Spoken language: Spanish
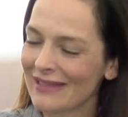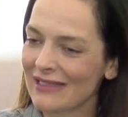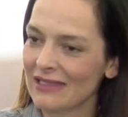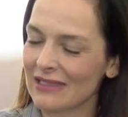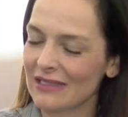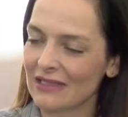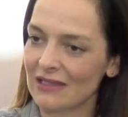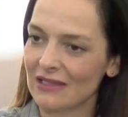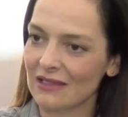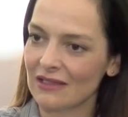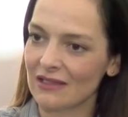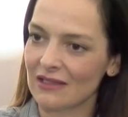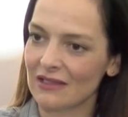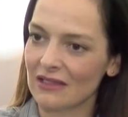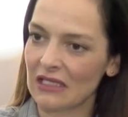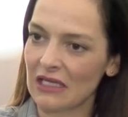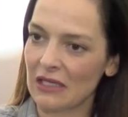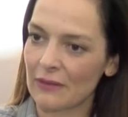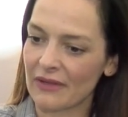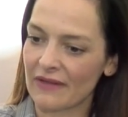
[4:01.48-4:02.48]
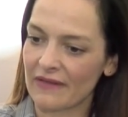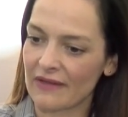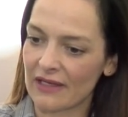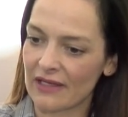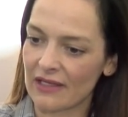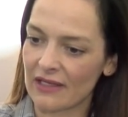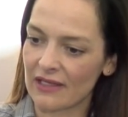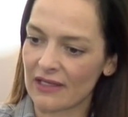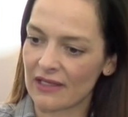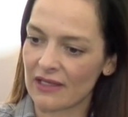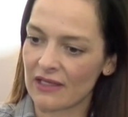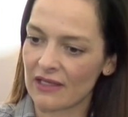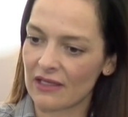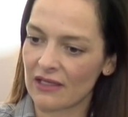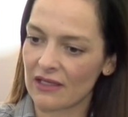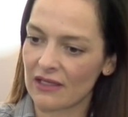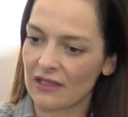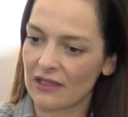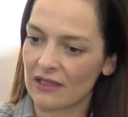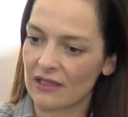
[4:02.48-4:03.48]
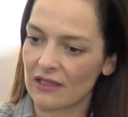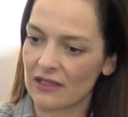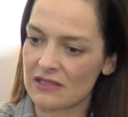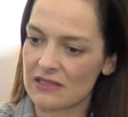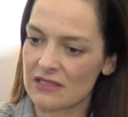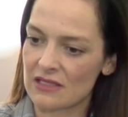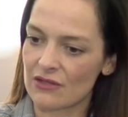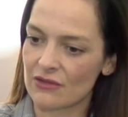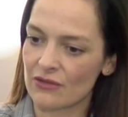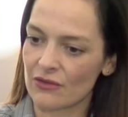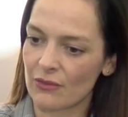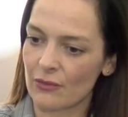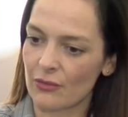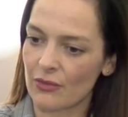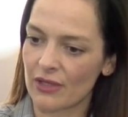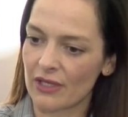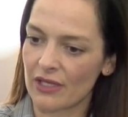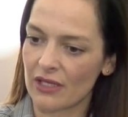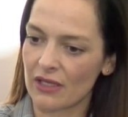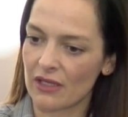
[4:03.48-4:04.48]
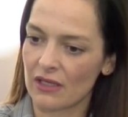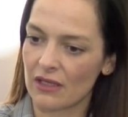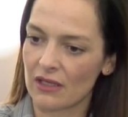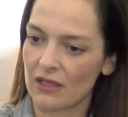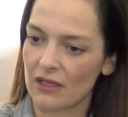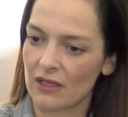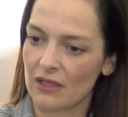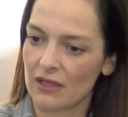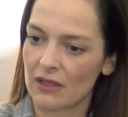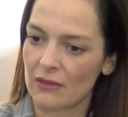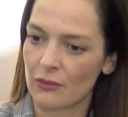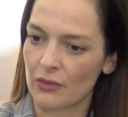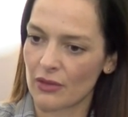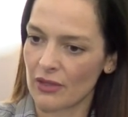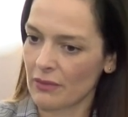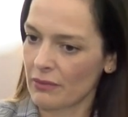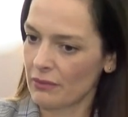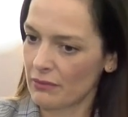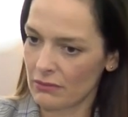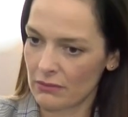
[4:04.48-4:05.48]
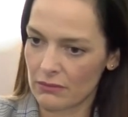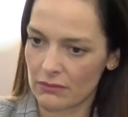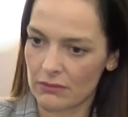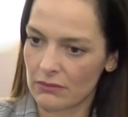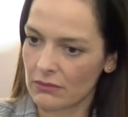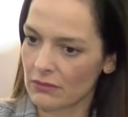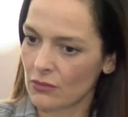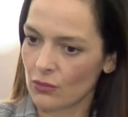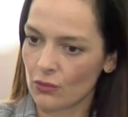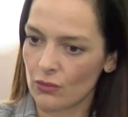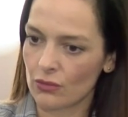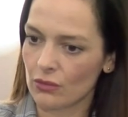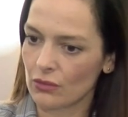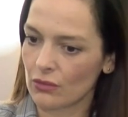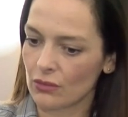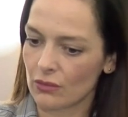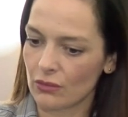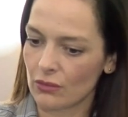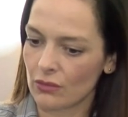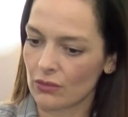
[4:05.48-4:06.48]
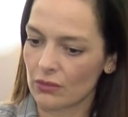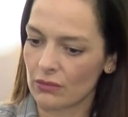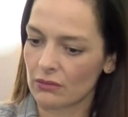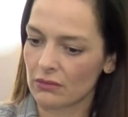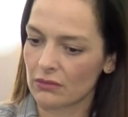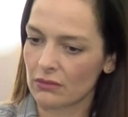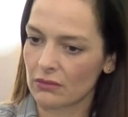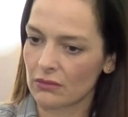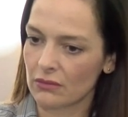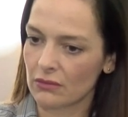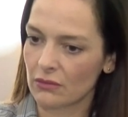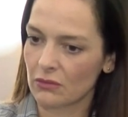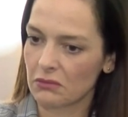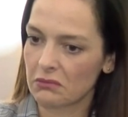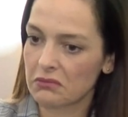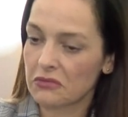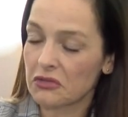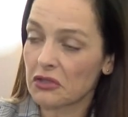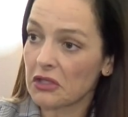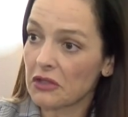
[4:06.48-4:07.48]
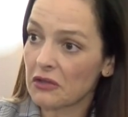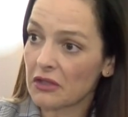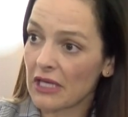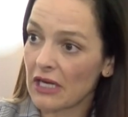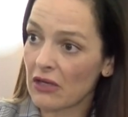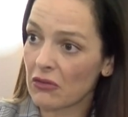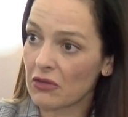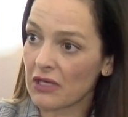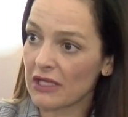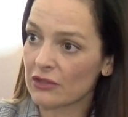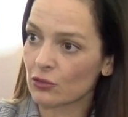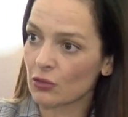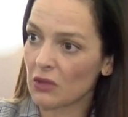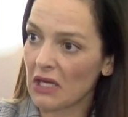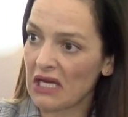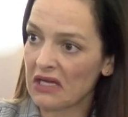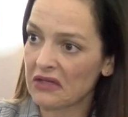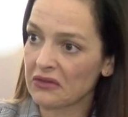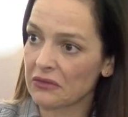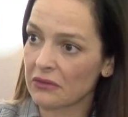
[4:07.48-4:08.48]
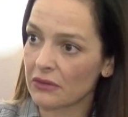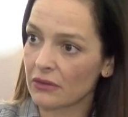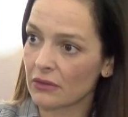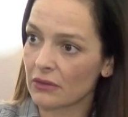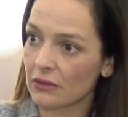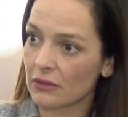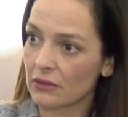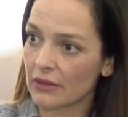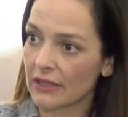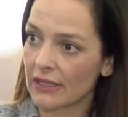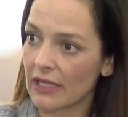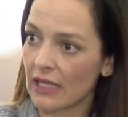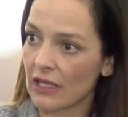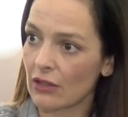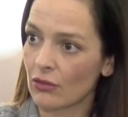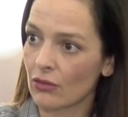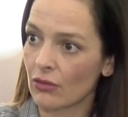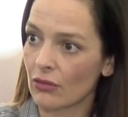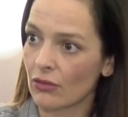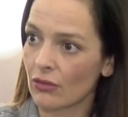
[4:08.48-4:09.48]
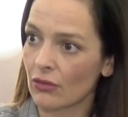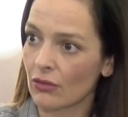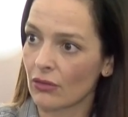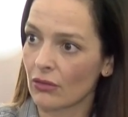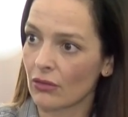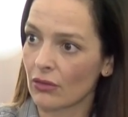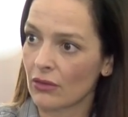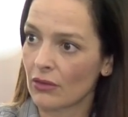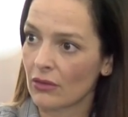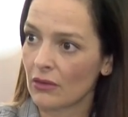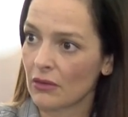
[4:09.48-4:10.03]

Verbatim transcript: Y, la verdad que, que, ha sido pues, pues un, un, yo creo que algo natural, no, no era algo...